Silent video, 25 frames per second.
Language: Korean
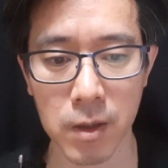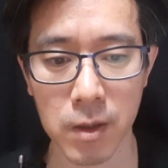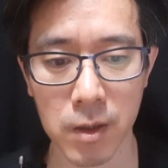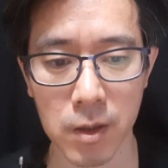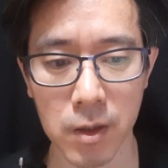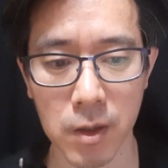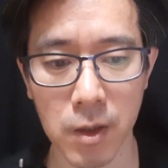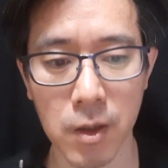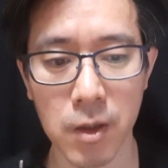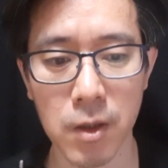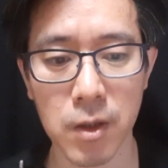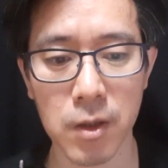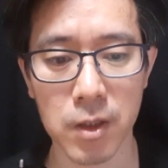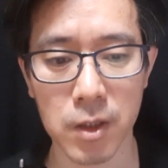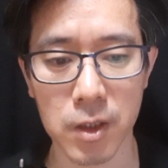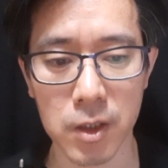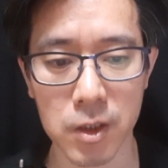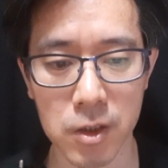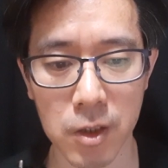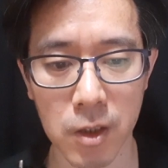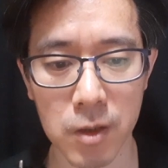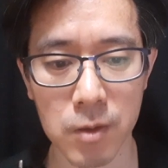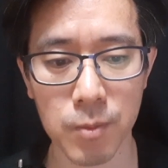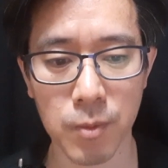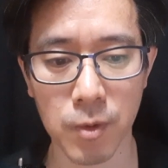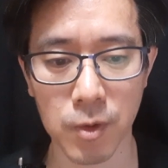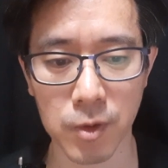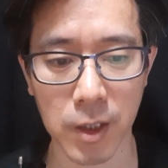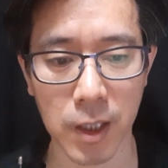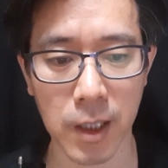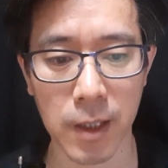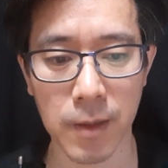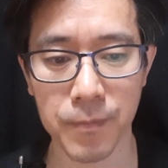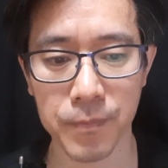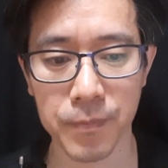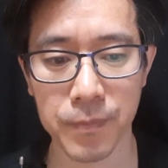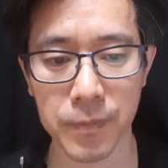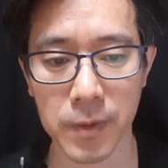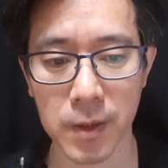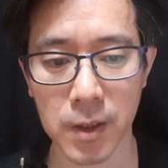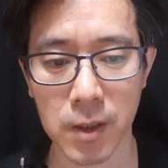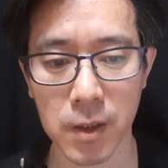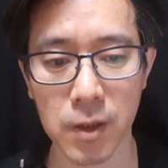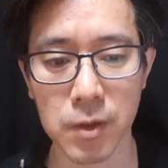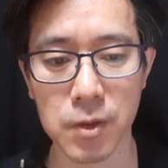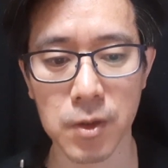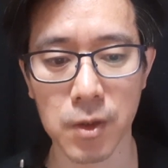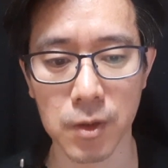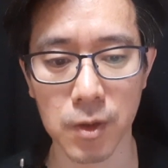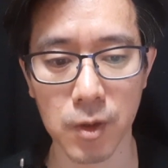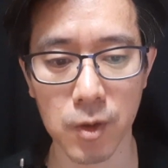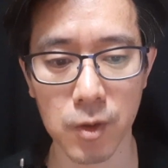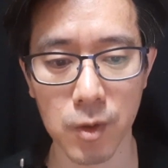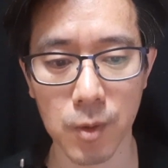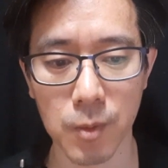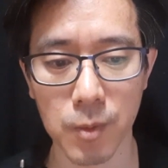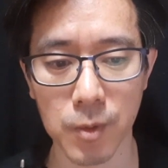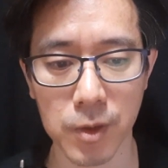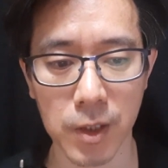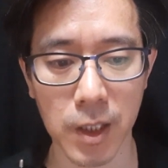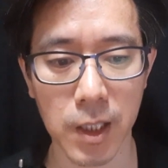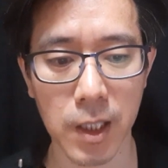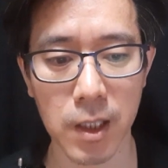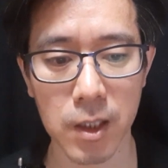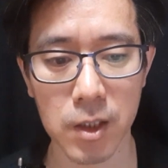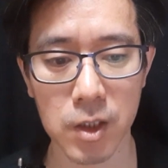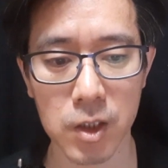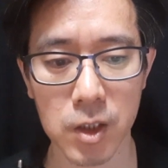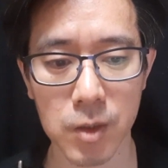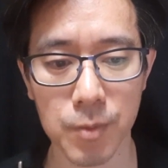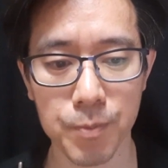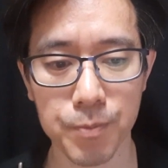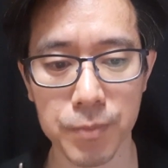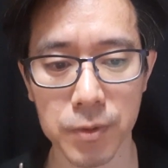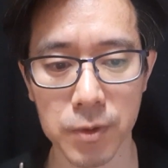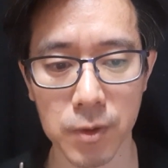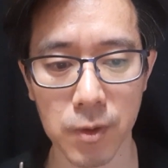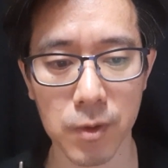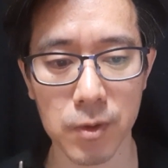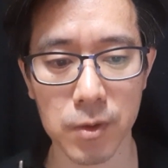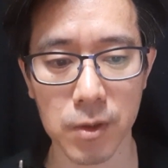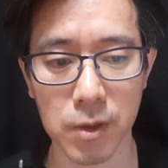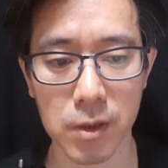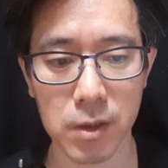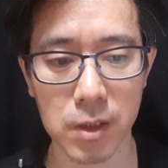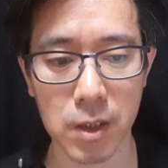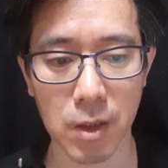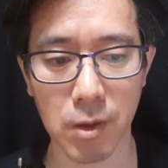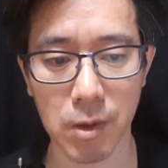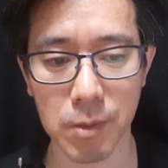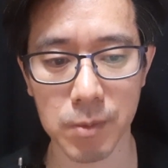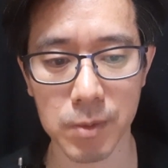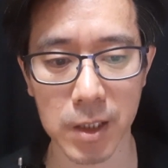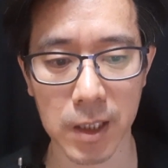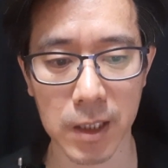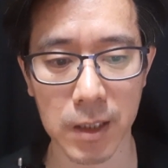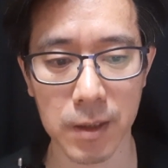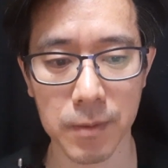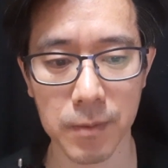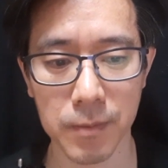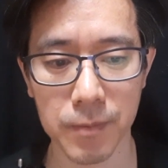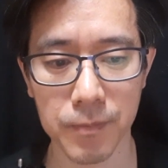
그 이전보다 그 전년도보다 10% 늘었다고 합니다.